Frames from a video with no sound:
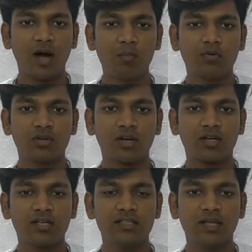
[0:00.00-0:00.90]
அப்போ
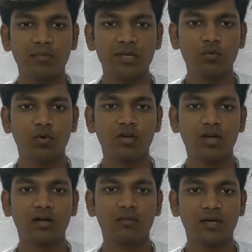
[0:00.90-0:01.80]
சொல்கிறாங்க நீ தம்பி நீ
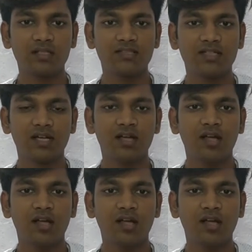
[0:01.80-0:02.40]
ஒழுங்காக படிச்சின்னா